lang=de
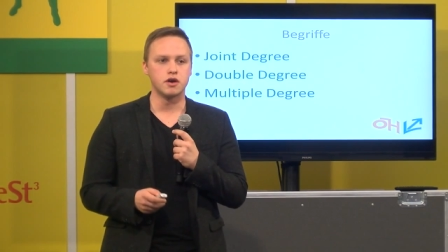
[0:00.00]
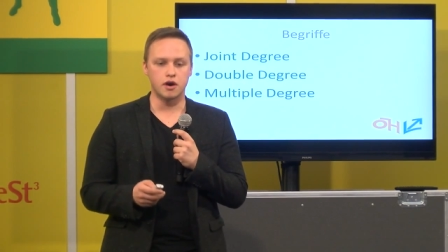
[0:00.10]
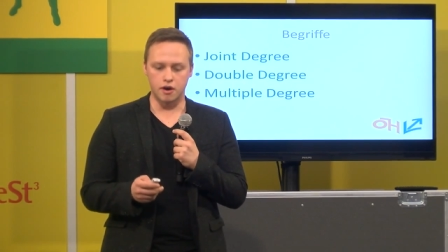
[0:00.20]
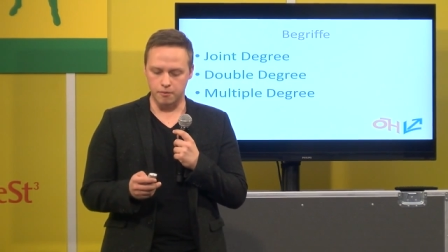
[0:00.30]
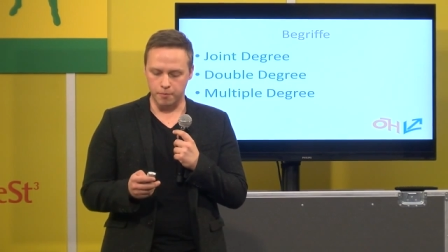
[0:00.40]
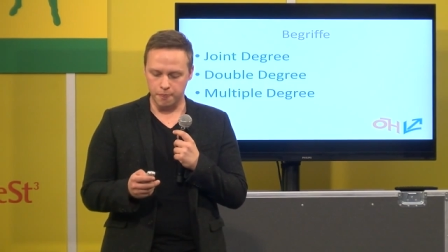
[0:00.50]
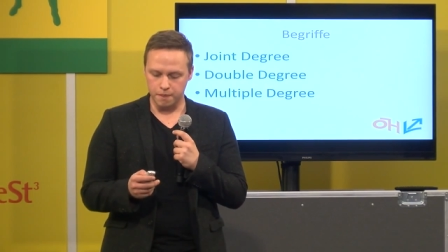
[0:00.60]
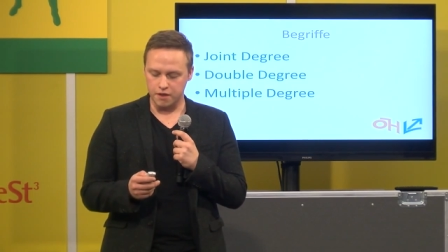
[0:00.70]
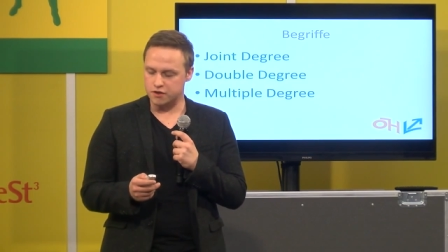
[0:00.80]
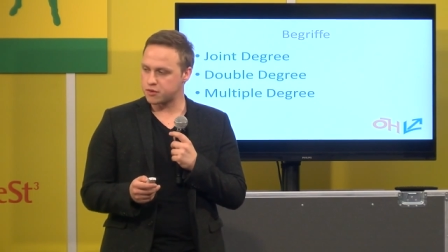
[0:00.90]
ähm,
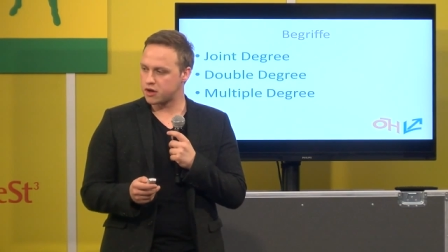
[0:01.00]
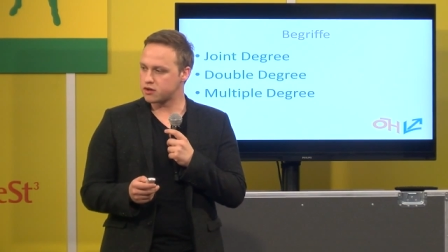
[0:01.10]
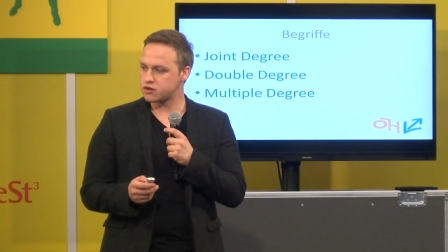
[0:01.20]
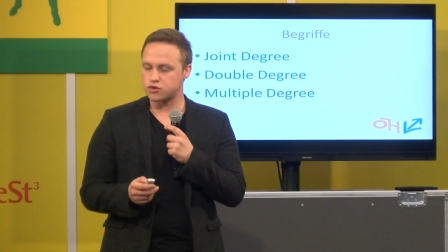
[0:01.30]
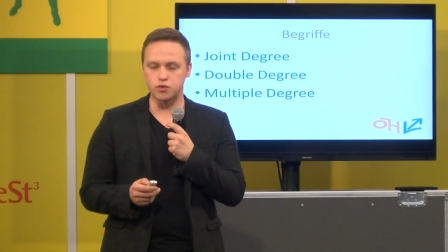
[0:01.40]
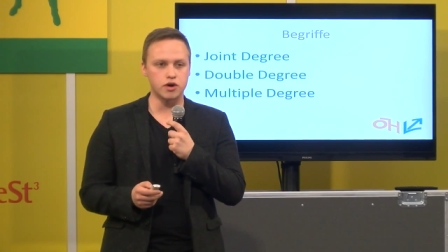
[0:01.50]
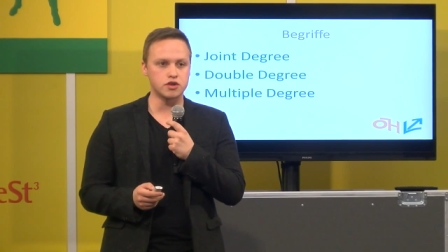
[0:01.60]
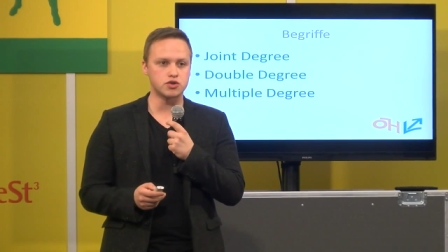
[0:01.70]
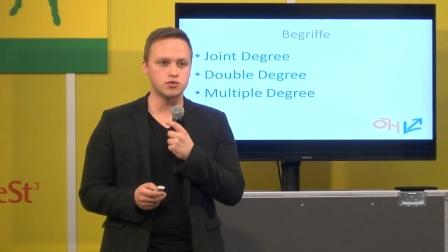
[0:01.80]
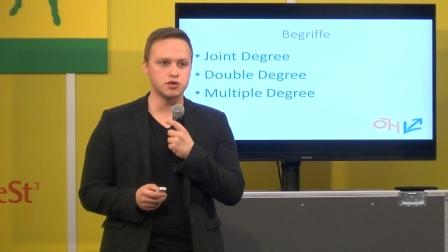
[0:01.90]
dass man so ein
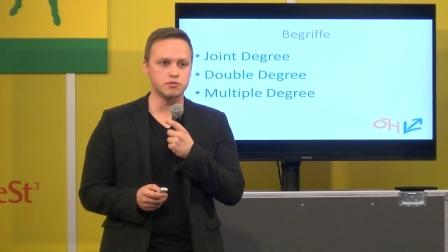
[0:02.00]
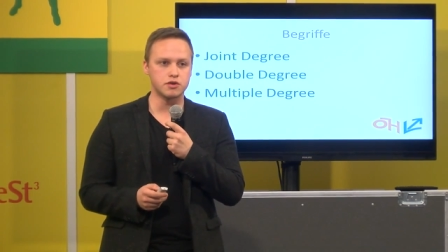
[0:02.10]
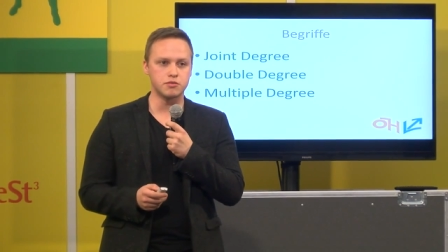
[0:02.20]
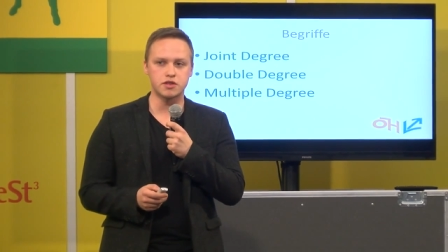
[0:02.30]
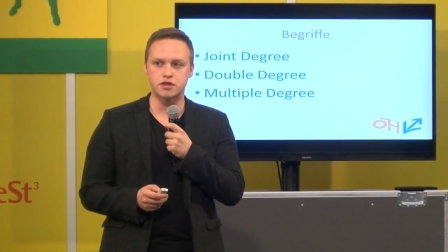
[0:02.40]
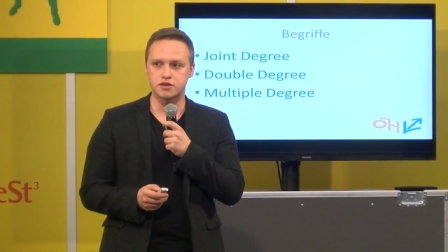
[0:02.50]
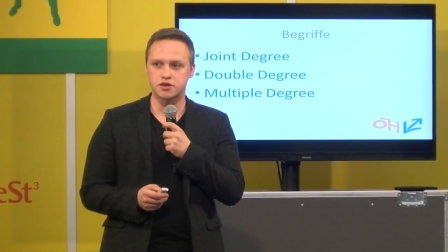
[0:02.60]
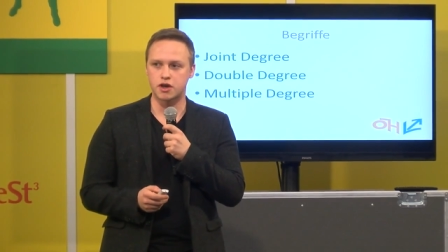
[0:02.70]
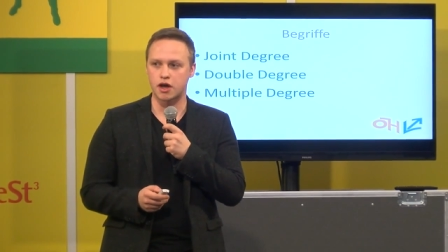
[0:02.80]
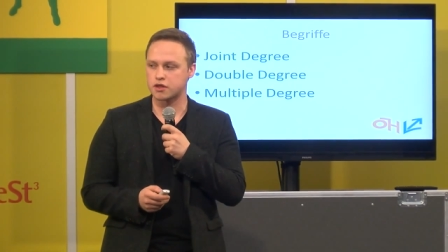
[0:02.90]
Studium im internationalen
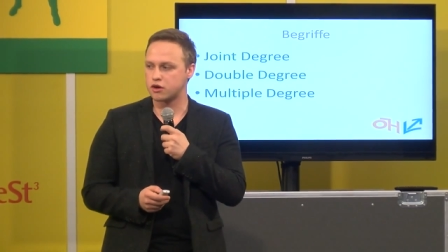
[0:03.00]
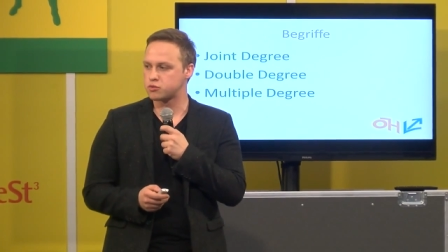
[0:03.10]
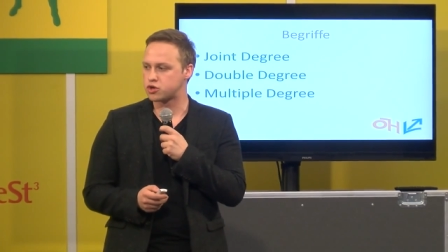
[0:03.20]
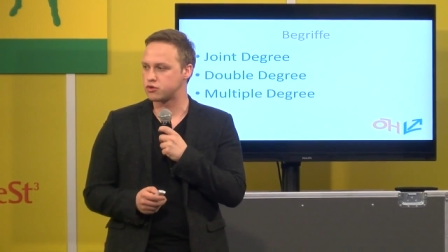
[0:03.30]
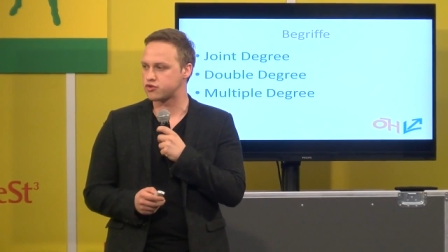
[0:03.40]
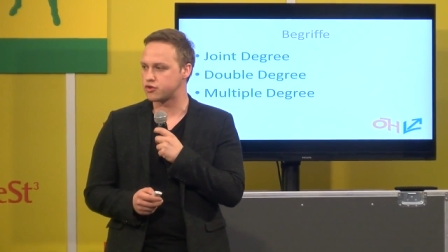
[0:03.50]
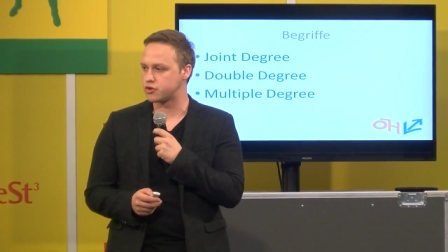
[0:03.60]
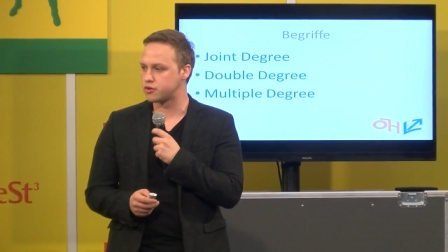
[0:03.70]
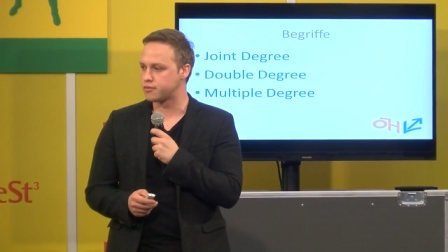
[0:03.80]
Charakter abgeschlossen hat.